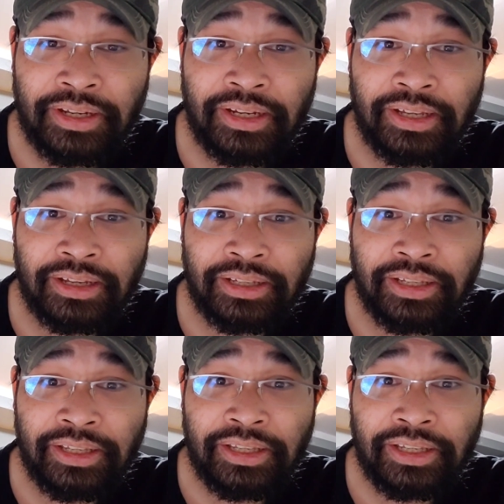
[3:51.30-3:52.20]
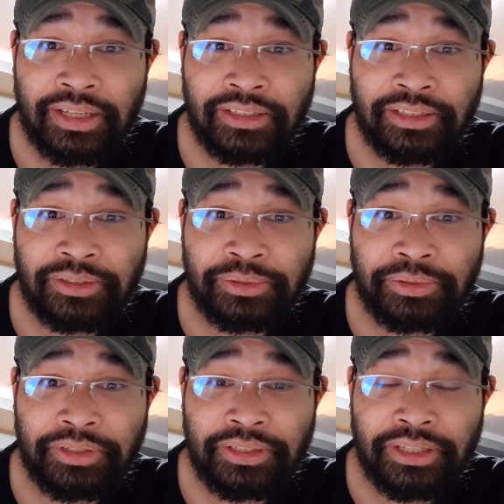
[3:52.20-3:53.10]
hay là kết
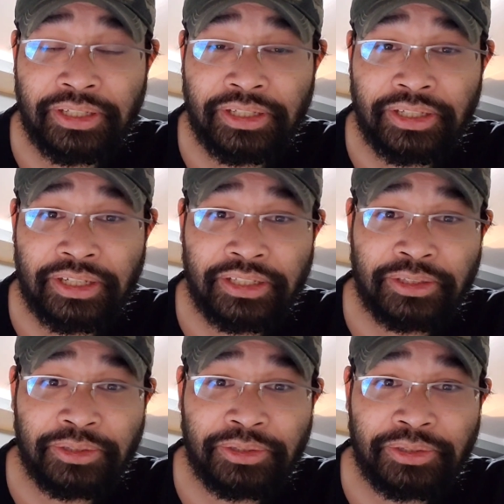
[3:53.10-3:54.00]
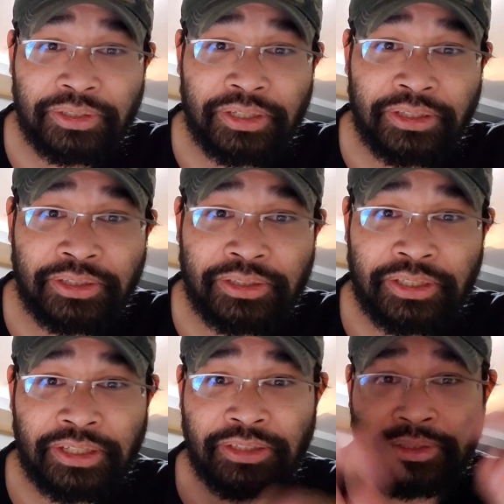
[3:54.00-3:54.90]
tôi kết kết
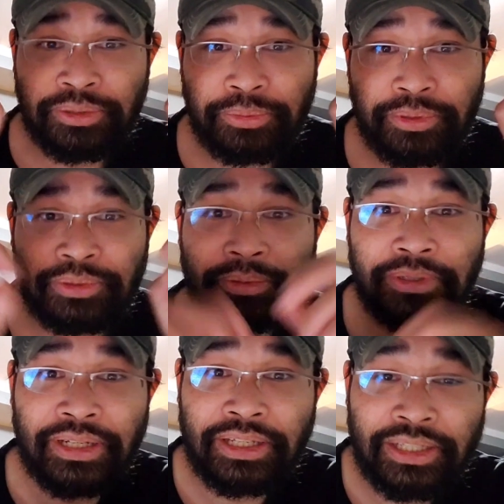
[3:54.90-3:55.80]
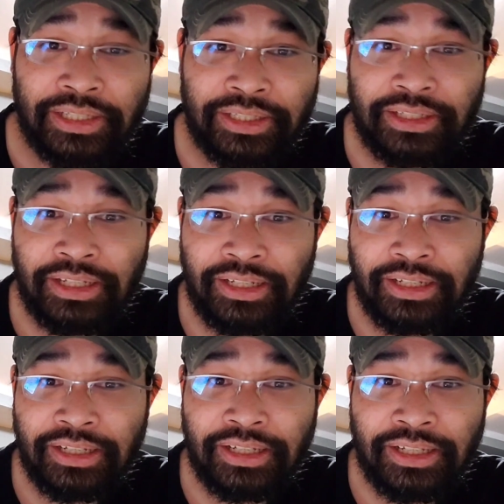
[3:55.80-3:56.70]
kết tội tôi này kia hay
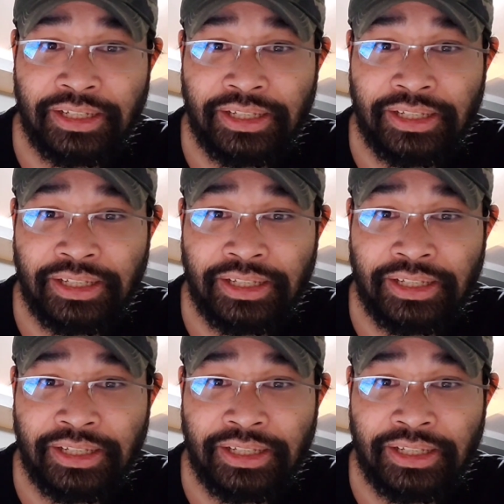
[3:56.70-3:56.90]
là